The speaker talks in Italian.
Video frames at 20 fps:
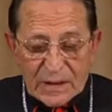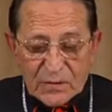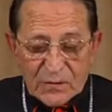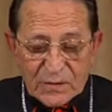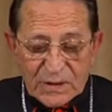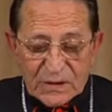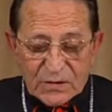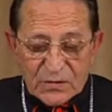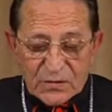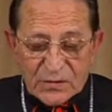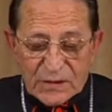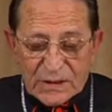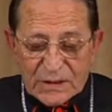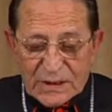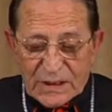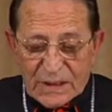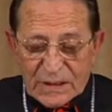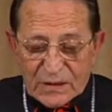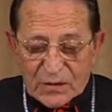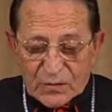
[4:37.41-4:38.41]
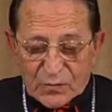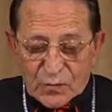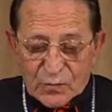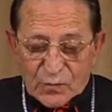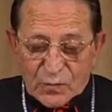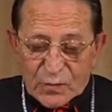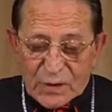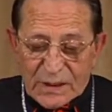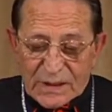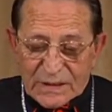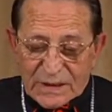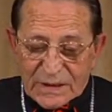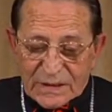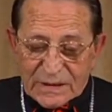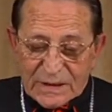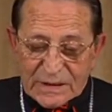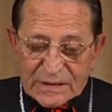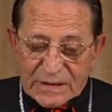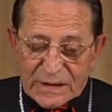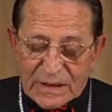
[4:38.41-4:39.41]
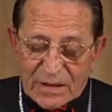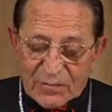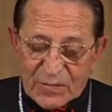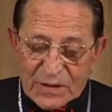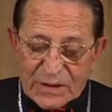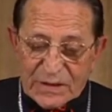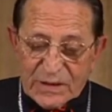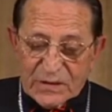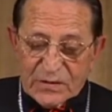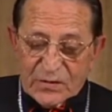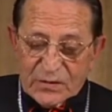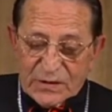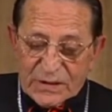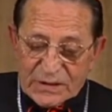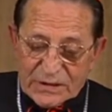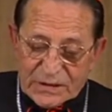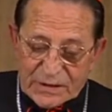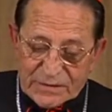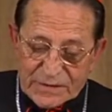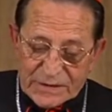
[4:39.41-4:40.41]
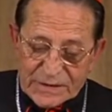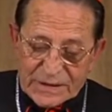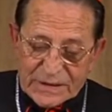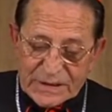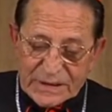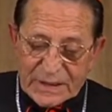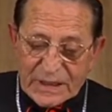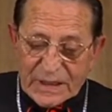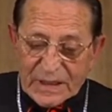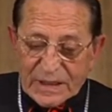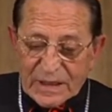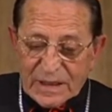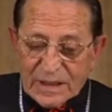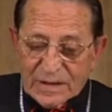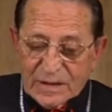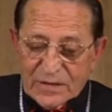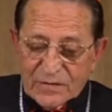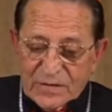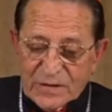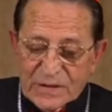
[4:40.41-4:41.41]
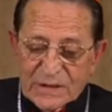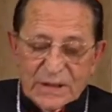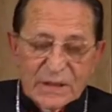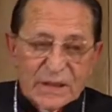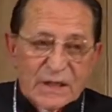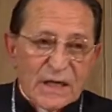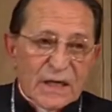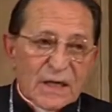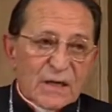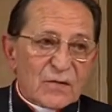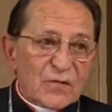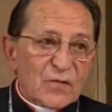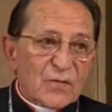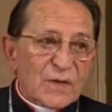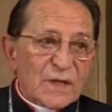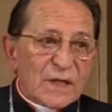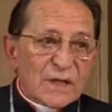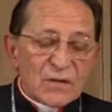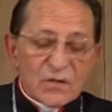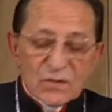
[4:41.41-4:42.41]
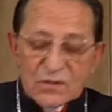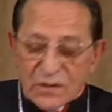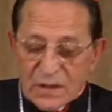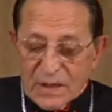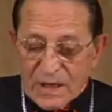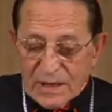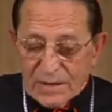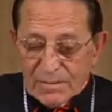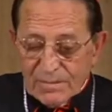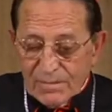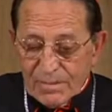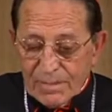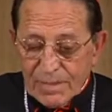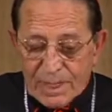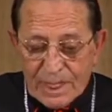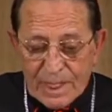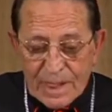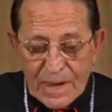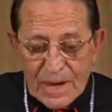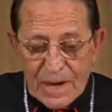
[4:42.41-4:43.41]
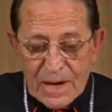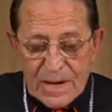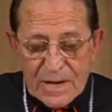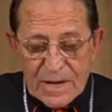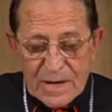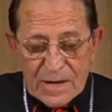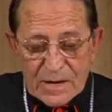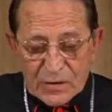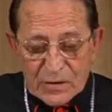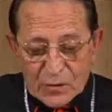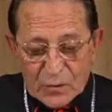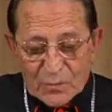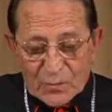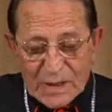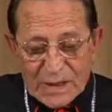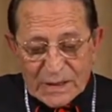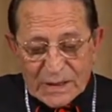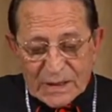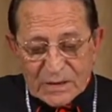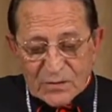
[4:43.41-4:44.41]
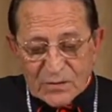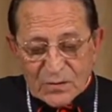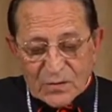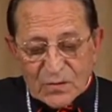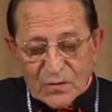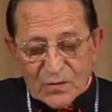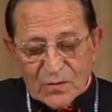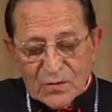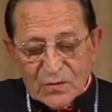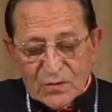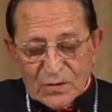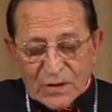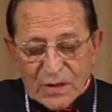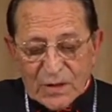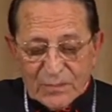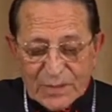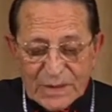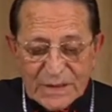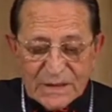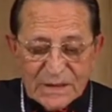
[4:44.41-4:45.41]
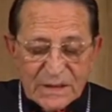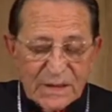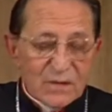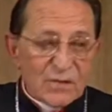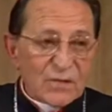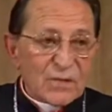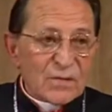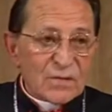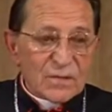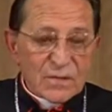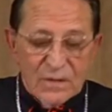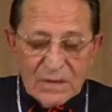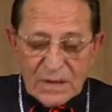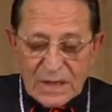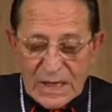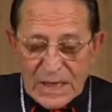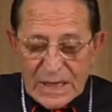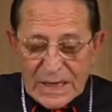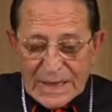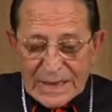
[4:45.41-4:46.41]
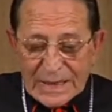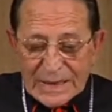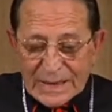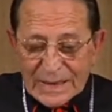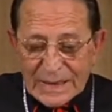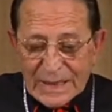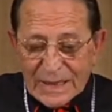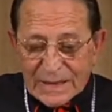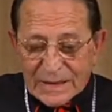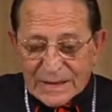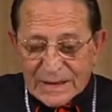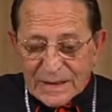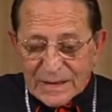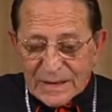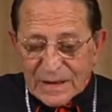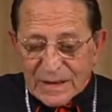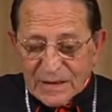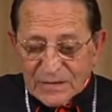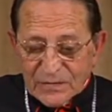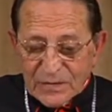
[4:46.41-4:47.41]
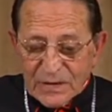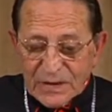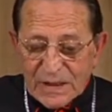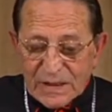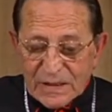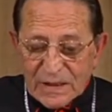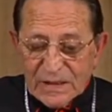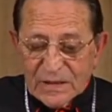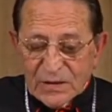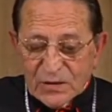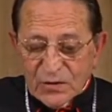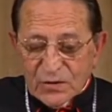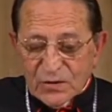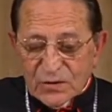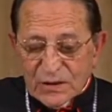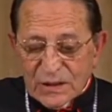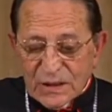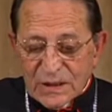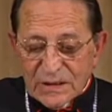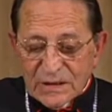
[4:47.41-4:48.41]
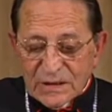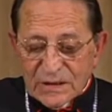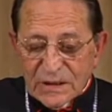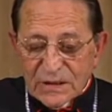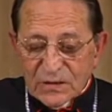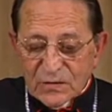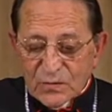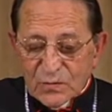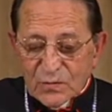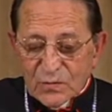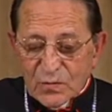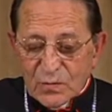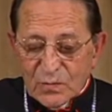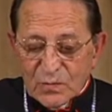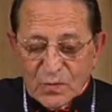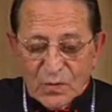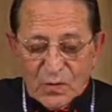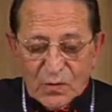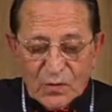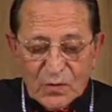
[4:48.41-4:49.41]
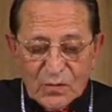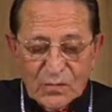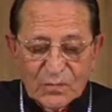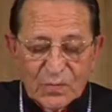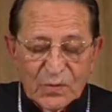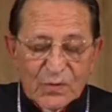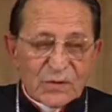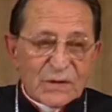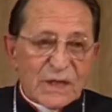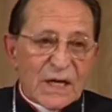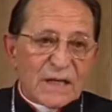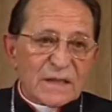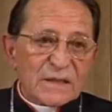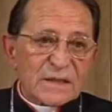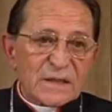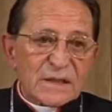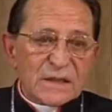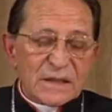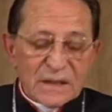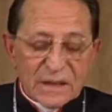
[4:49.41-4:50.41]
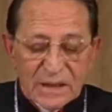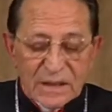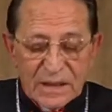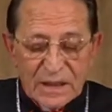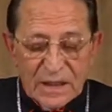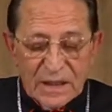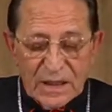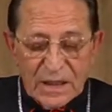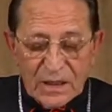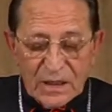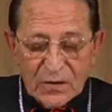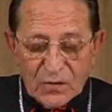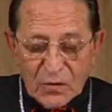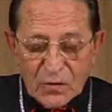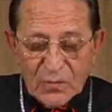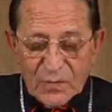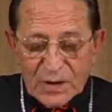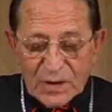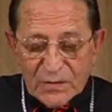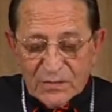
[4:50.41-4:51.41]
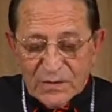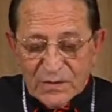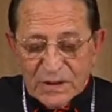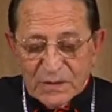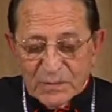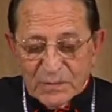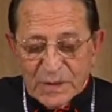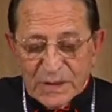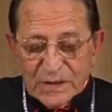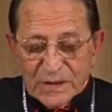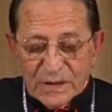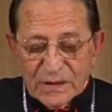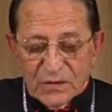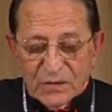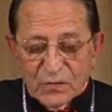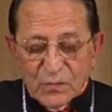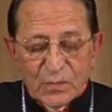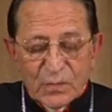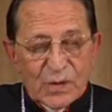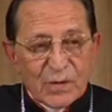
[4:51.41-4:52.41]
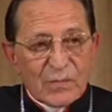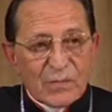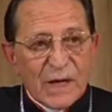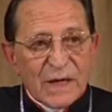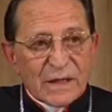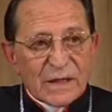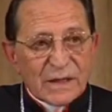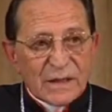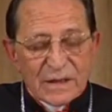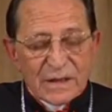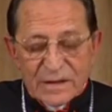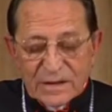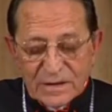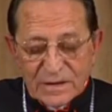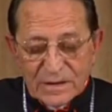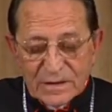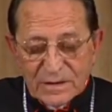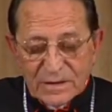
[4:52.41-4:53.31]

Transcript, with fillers: In una società di cultura tendenzialmente soggettivistica e relativistica come la nostra, non mancano coloro che pensano che anche nella sfera religiosa ciascuno può comportarsi come in una specie di supermarket,